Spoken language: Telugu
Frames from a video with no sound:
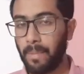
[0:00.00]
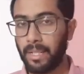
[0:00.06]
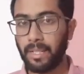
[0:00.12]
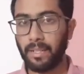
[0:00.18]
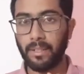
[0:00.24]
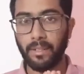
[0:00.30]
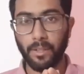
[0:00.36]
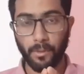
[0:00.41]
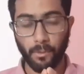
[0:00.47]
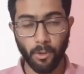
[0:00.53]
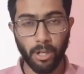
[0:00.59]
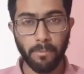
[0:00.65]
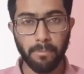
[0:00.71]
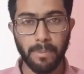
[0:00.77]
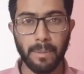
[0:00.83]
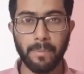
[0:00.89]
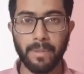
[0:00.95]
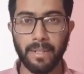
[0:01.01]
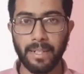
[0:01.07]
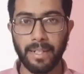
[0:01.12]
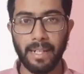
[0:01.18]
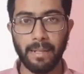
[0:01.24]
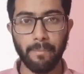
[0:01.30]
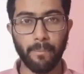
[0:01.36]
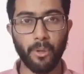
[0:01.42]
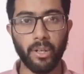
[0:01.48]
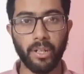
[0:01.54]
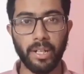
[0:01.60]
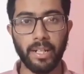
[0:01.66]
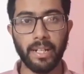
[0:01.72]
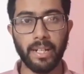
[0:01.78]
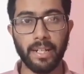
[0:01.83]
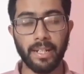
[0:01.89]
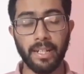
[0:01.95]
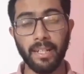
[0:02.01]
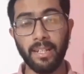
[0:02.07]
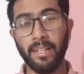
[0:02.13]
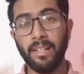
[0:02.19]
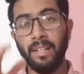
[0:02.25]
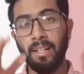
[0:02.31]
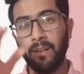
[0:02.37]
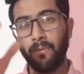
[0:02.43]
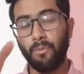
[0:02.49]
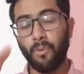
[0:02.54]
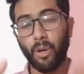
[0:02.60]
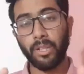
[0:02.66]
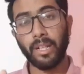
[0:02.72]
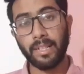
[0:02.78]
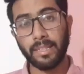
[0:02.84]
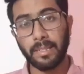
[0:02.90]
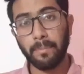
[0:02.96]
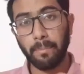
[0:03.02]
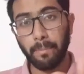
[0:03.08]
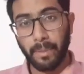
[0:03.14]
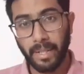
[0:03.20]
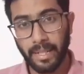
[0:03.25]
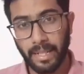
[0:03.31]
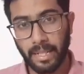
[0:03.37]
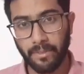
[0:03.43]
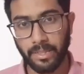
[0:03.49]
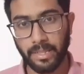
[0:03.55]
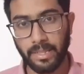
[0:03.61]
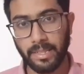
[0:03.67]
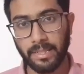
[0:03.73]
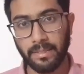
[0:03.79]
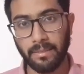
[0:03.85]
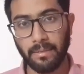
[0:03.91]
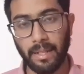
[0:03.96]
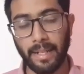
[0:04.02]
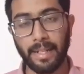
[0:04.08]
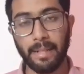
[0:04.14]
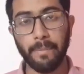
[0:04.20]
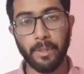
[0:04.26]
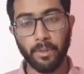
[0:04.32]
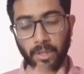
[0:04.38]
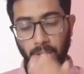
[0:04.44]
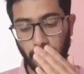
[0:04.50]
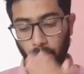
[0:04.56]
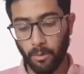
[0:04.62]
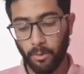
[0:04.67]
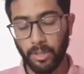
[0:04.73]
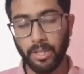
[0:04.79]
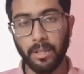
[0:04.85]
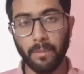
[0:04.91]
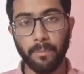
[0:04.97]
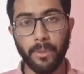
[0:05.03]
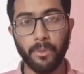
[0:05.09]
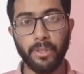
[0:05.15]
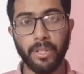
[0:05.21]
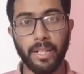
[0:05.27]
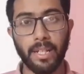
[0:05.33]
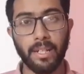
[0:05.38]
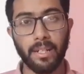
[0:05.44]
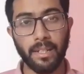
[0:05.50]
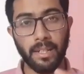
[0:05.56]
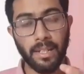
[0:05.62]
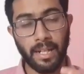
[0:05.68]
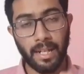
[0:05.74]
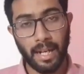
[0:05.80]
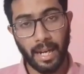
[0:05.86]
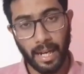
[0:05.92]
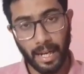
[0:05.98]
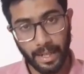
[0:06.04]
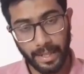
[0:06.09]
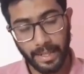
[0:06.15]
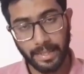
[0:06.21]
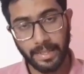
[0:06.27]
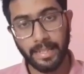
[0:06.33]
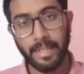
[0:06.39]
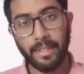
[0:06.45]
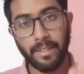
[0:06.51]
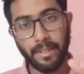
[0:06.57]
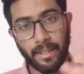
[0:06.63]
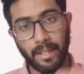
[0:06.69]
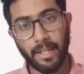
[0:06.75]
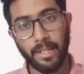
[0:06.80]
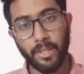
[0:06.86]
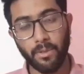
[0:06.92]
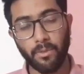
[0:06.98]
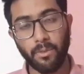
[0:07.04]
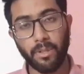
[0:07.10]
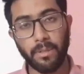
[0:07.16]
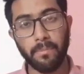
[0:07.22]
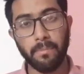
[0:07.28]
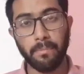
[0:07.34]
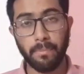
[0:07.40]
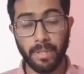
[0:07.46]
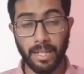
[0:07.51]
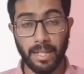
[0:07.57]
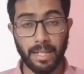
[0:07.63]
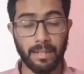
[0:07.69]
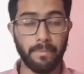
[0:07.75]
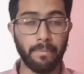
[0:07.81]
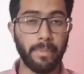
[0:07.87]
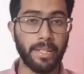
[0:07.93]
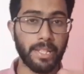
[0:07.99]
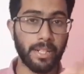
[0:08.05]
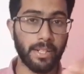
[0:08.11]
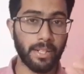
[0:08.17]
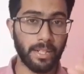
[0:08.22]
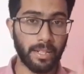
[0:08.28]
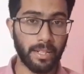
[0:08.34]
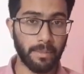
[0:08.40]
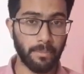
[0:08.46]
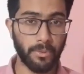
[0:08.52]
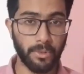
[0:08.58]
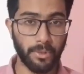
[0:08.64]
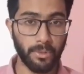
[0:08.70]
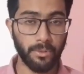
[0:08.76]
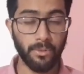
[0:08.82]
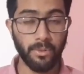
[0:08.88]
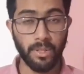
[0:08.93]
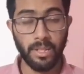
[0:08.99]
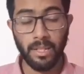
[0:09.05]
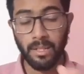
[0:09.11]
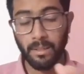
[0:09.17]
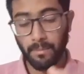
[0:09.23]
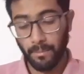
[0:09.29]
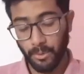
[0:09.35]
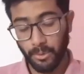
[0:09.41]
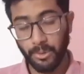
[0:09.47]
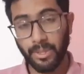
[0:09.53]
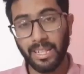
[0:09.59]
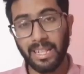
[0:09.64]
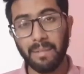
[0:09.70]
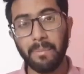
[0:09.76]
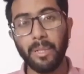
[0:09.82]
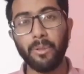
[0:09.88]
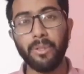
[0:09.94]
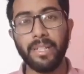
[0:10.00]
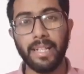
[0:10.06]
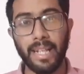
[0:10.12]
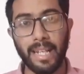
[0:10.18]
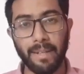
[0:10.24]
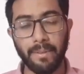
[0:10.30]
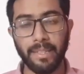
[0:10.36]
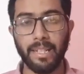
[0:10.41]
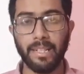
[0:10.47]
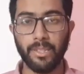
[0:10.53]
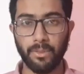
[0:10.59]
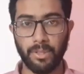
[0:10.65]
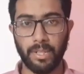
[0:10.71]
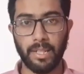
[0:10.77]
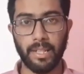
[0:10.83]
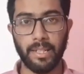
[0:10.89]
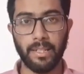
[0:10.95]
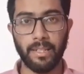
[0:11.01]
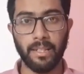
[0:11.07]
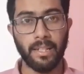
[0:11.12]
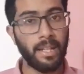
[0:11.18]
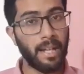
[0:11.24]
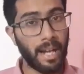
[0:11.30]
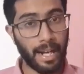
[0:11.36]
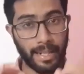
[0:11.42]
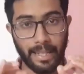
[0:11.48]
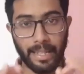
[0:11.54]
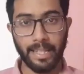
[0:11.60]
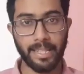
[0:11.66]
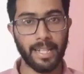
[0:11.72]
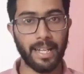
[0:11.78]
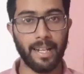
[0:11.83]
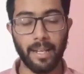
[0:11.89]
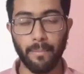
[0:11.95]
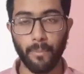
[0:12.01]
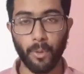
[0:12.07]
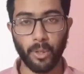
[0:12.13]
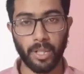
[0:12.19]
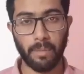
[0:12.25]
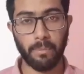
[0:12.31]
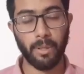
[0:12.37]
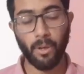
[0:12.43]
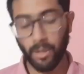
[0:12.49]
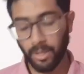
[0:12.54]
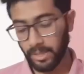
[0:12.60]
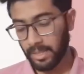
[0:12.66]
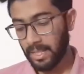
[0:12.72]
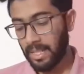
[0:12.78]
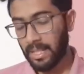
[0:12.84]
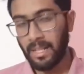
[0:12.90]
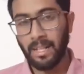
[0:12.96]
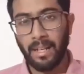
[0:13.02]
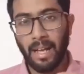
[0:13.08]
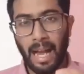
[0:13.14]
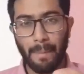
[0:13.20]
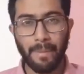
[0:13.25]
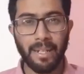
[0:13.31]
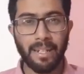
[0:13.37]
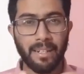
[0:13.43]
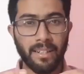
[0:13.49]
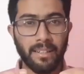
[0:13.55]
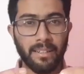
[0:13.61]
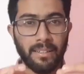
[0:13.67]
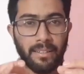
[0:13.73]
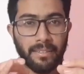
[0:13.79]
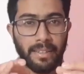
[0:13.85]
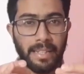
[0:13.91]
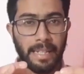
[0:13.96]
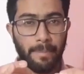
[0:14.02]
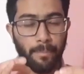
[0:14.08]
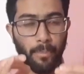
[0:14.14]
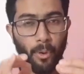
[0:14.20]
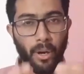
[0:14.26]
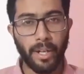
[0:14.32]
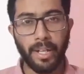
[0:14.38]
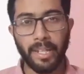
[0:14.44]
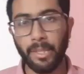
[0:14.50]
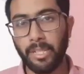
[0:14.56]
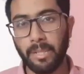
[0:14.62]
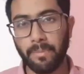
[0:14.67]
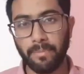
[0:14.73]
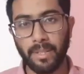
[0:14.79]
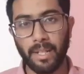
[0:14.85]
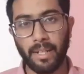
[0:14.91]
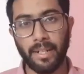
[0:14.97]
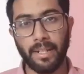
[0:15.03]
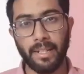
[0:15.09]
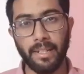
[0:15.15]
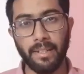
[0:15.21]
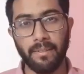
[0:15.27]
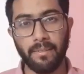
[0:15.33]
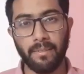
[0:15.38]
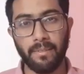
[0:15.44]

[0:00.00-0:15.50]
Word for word: బట్ రోడ్ మ్యాప్ కంటే ఇంపార్టెంట్ ఏంటి అంటే వాట్ ఆర్ ద ప్రీ రిక్విజిట్స్ అంటే మీరు క్లౌడ్ కంప్యూటింగ్ అనేది నేర్చుకోవడం ప్రారంభించడం కంటే ముందు ముందుగా మీకు ఏమి తెలిసి ఉండాలి అనేది చాలా ఇంపార్టెంట్ బికాజ్ ఐ మీన్ ఈ పాయింట్ ఎందుకు చెప్తున్నానంటే